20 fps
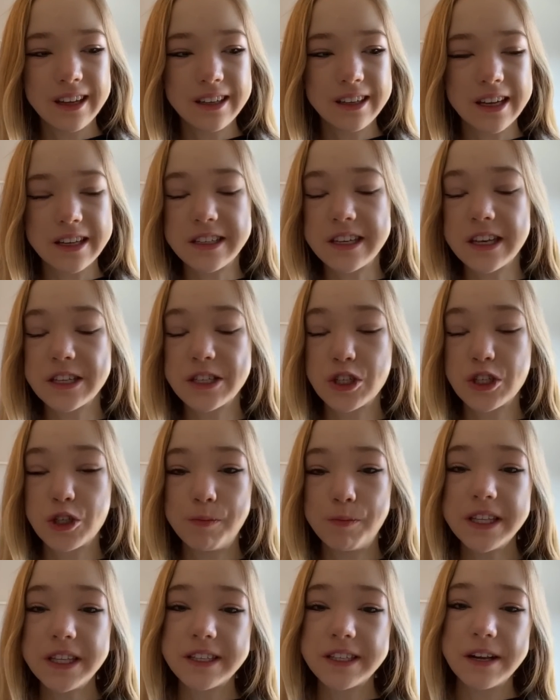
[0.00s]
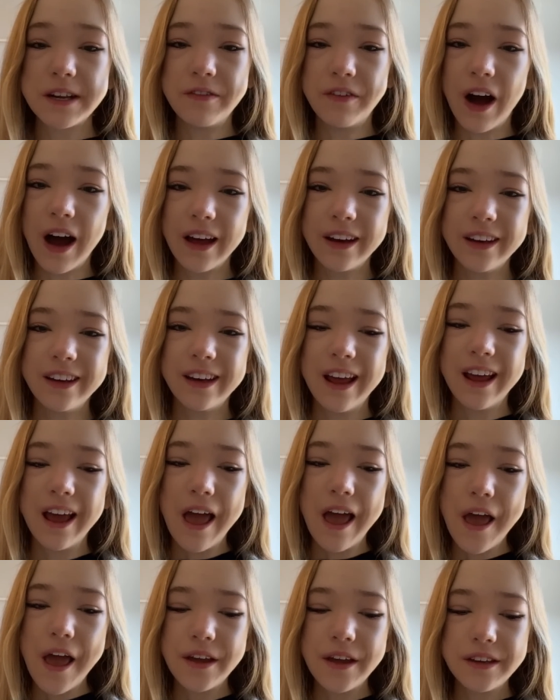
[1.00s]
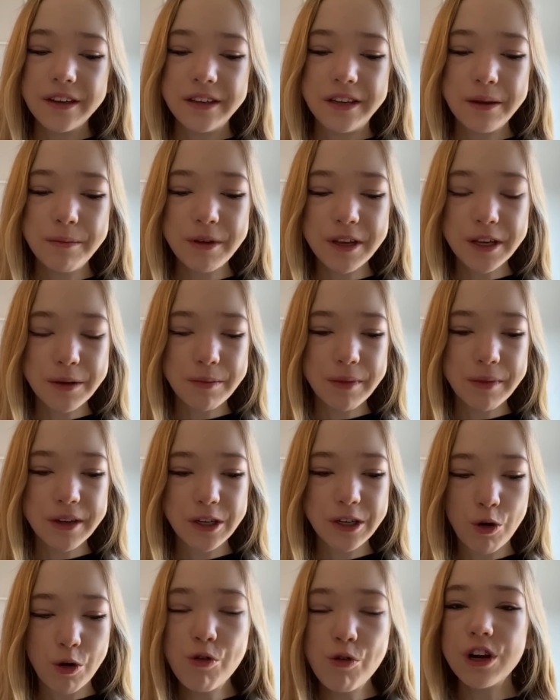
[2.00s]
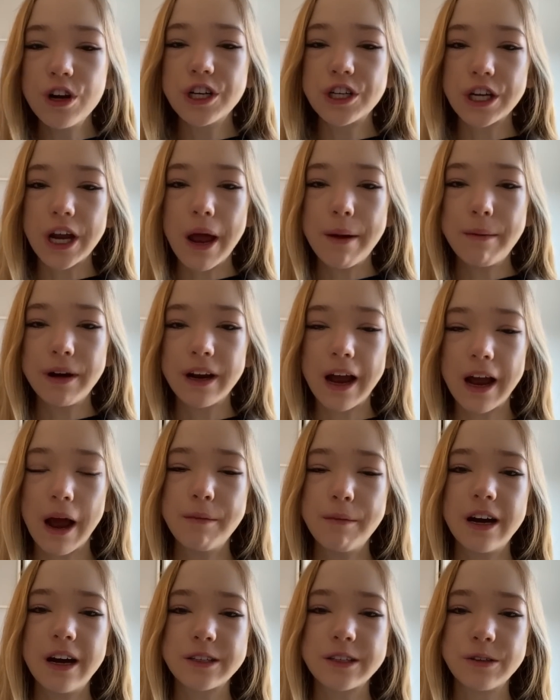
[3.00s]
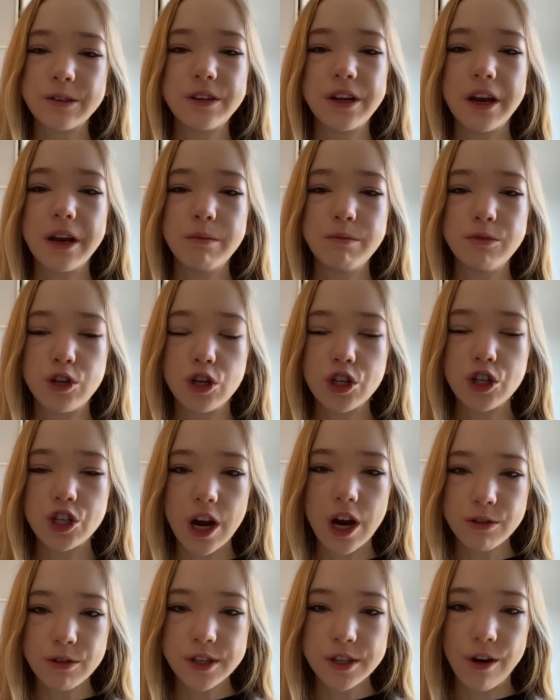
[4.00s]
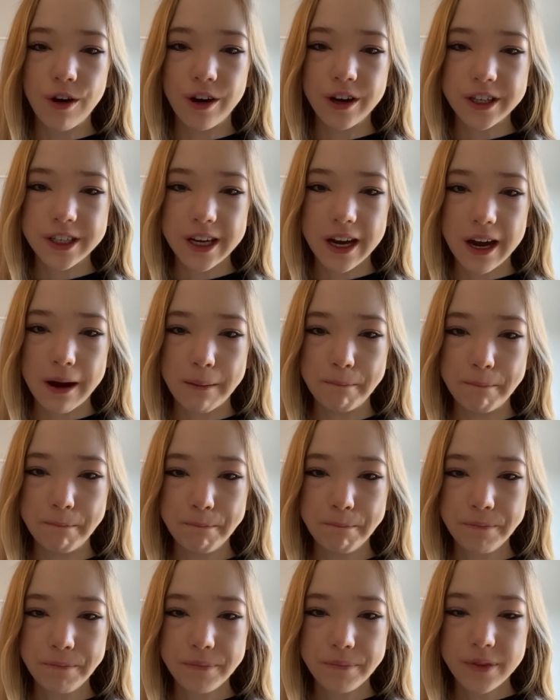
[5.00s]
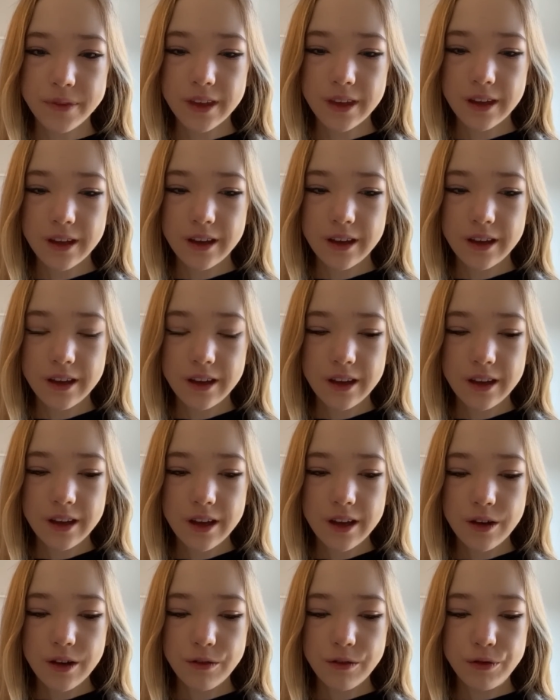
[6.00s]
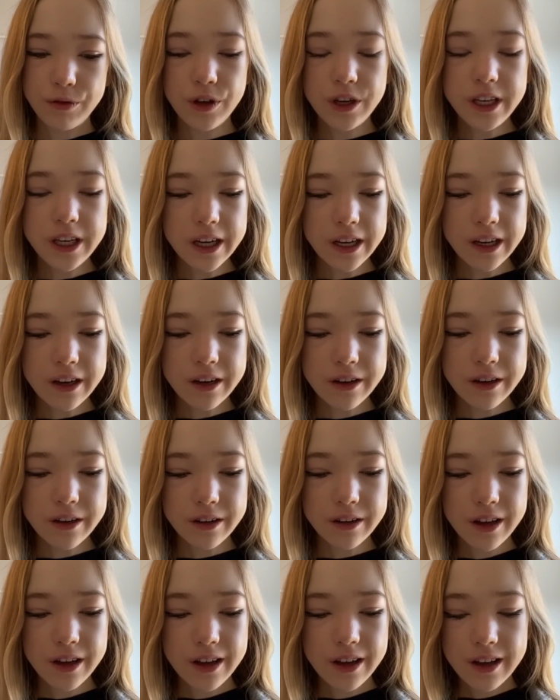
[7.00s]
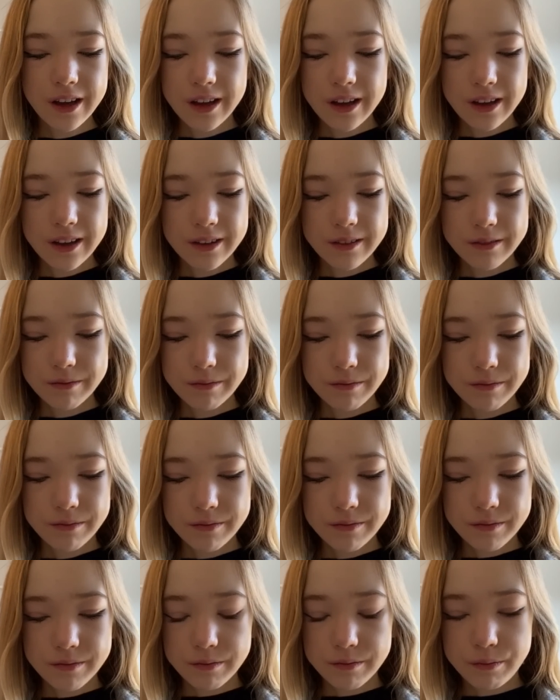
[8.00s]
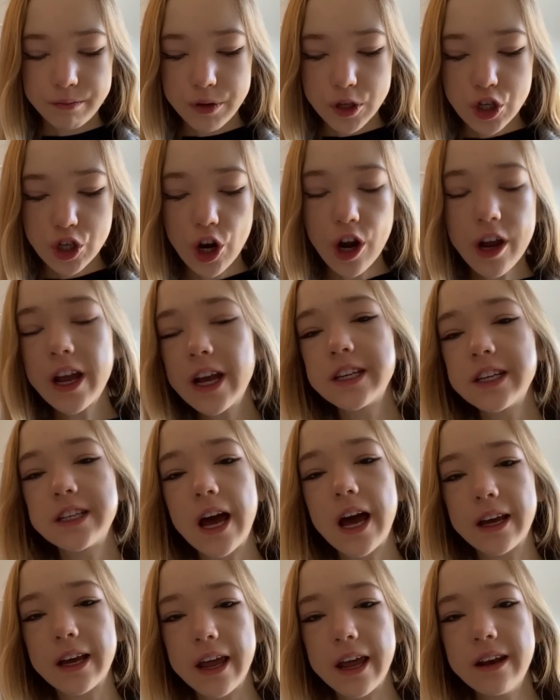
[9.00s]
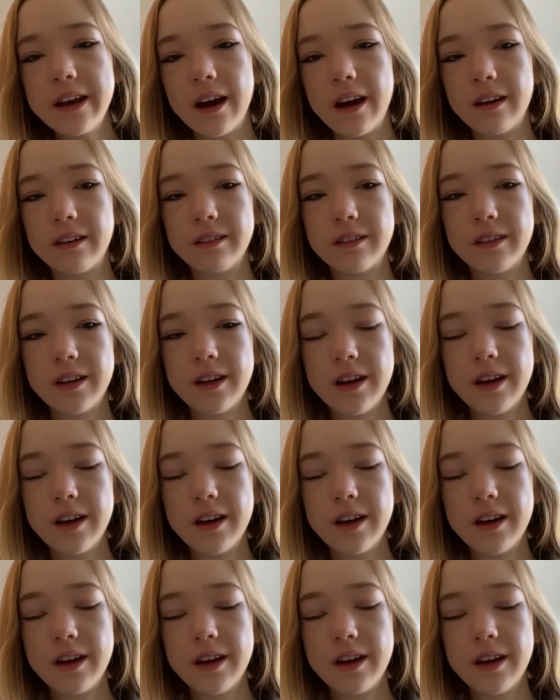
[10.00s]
dass das Spitzel waren, die mich mit Kugelschreiberkameras unter dem Tisch ausgehorcht haben. Für ihre bescheuerte Agenda